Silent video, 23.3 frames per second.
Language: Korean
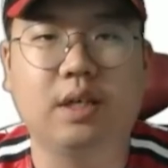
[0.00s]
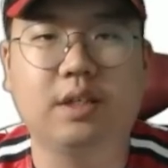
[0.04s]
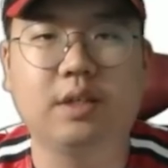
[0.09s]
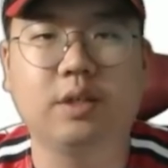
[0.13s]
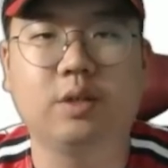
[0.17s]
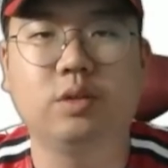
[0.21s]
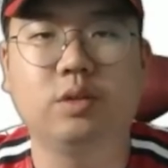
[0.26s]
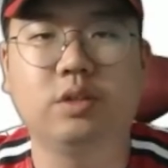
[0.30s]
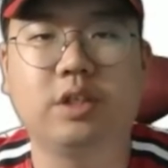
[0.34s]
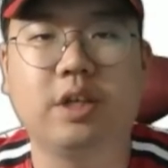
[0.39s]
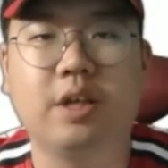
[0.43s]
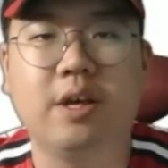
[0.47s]

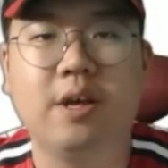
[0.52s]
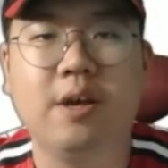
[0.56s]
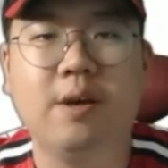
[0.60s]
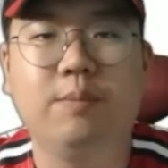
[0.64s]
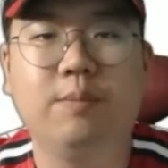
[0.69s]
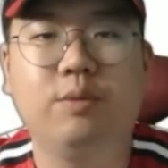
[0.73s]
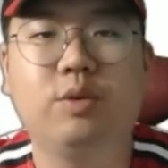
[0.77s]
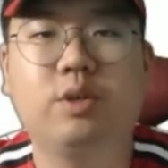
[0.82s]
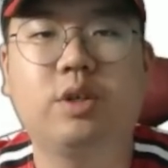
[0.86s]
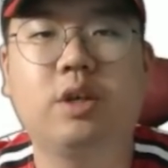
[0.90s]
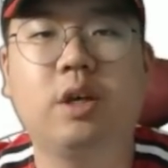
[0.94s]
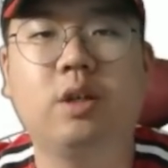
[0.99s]
그리고 이제
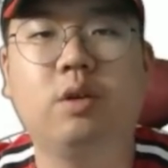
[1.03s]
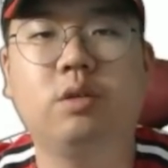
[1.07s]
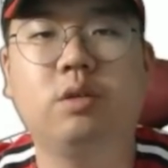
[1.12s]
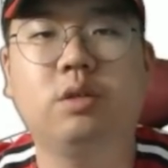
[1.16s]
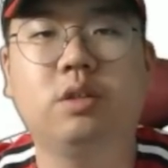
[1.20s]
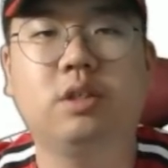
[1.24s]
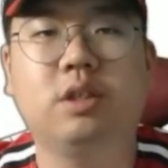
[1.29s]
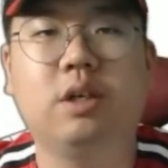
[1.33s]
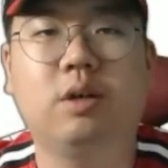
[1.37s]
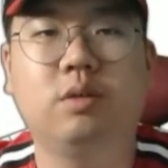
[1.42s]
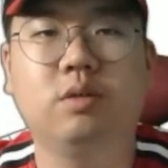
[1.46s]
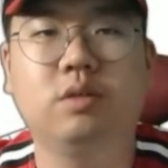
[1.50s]
뷰캐넌이
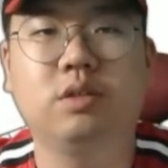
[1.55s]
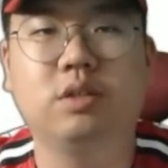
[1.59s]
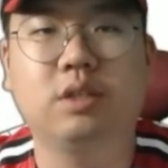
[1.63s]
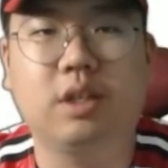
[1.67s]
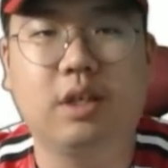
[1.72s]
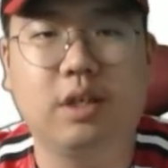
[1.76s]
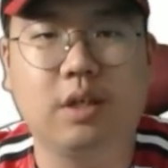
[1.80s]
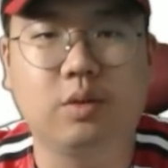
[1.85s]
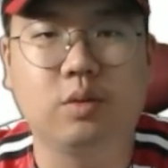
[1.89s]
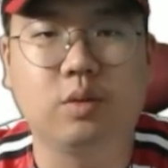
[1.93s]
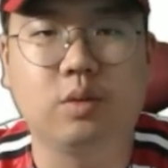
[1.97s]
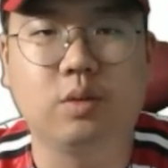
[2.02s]
나오는
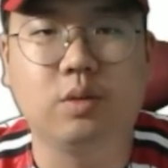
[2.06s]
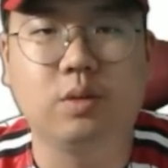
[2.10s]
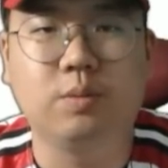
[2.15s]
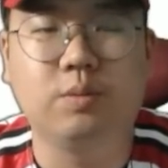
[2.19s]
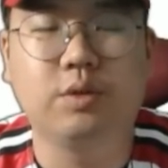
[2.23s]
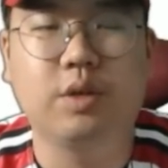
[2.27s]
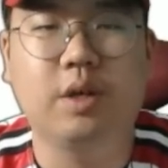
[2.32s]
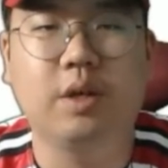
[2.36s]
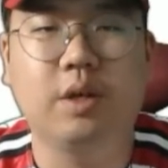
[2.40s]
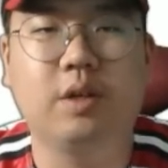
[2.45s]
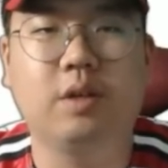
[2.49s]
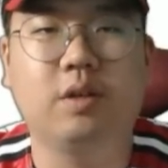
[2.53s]
날에도
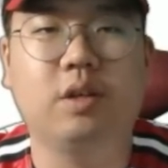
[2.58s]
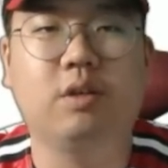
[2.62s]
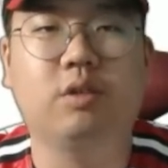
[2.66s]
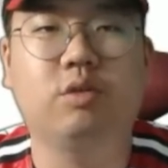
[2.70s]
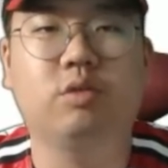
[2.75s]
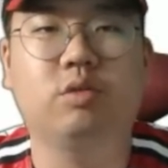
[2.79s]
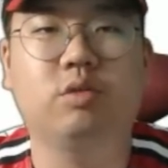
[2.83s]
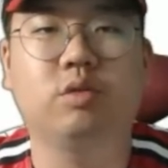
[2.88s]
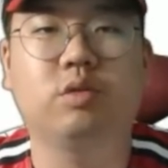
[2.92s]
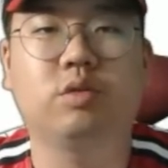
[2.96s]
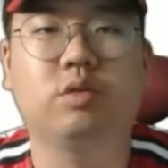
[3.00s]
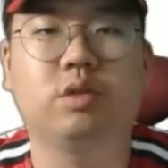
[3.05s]
뷰캐넌의
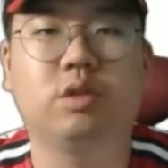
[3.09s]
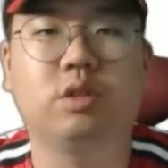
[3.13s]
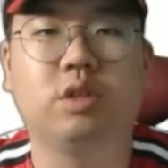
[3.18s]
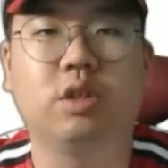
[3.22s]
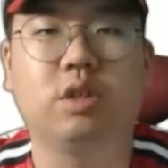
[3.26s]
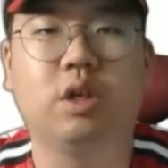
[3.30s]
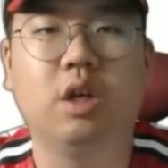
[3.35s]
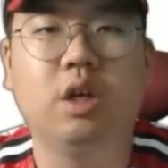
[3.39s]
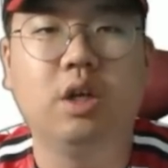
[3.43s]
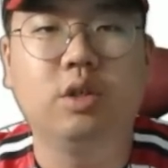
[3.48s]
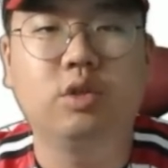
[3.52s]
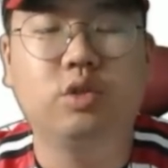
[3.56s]
투구수를